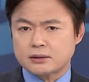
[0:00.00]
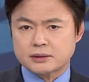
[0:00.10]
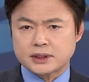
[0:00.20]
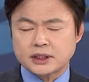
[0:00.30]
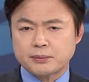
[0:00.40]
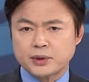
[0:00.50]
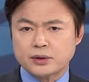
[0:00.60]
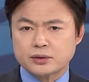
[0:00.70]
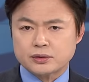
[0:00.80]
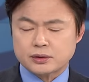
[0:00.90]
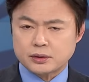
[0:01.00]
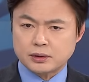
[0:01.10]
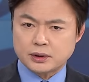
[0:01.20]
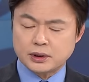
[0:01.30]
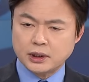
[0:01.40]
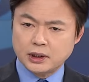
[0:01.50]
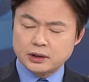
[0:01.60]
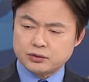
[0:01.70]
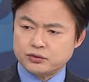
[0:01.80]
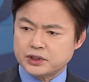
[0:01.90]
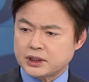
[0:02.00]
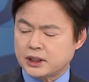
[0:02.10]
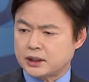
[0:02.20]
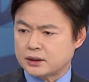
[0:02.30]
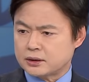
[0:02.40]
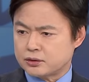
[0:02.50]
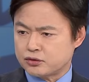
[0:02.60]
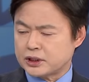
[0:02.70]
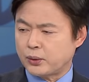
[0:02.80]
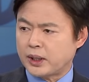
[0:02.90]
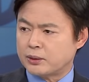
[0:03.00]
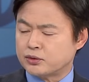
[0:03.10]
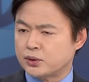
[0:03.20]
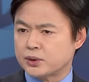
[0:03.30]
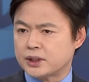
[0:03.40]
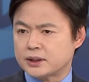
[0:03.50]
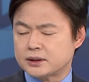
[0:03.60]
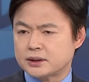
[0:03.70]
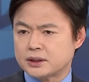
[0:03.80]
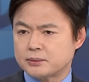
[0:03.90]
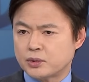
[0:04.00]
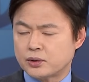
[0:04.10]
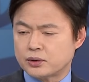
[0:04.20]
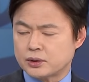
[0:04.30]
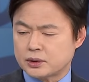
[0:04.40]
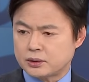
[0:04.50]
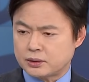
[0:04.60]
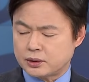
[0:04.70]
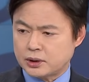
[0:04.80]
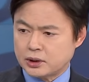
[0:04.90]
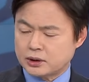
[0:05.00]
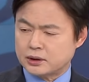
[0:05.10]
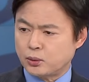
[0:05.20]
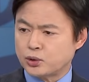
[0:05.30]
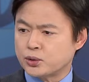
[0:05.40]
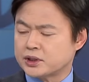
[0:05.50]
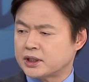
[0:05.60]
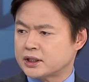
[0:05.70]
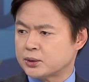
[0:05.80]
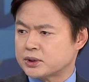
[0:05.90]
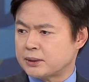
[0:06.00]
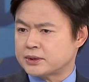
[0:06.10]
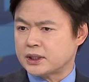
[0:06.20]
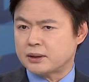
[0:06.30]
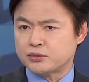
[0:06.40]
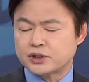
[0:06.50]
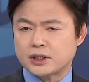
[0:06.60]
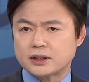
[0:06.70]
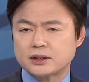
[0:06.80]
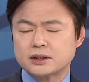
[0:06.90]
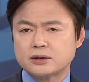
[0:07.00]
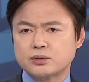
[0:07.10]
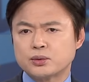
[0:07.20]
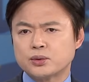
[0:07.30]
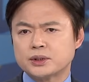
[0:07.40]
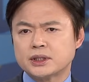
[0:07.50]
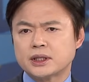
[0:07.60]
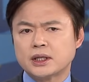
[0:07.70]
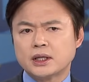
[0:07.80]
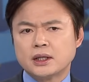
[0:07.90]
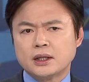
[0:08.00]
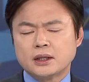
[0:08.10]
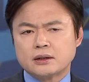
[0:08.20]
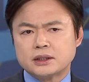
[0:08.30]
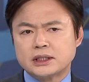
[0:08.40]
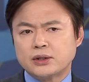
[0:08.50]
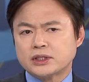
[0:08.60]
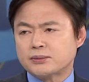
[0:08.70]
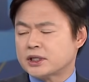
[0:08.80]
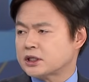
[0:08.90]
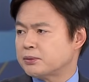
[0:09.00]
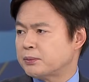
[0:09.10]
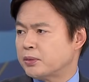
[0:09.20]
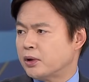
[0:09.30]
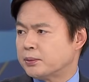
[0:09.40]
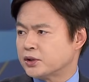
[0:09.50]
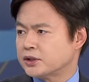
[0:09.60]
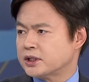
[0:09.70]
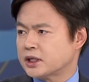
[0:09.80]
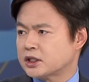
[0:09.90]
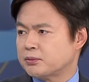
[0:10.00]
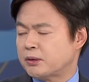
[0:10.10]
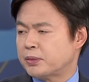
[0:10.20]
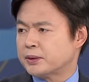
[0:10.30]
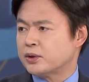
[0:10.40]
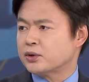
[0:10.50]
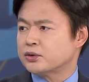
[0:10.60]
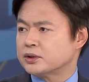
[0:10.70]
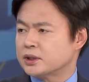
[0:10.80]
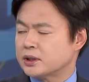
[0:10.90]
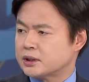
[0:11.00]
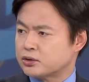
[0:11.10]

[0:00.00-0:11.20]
네. 그 최상병 저기 순직한 그 수사 외압 의혹이라든지 뭐 그 등 오송 지하자도 참사 문제라든지 그리고 또 이제 이태원 참사 특별법, 전사사기 특별법 이런 것도 이제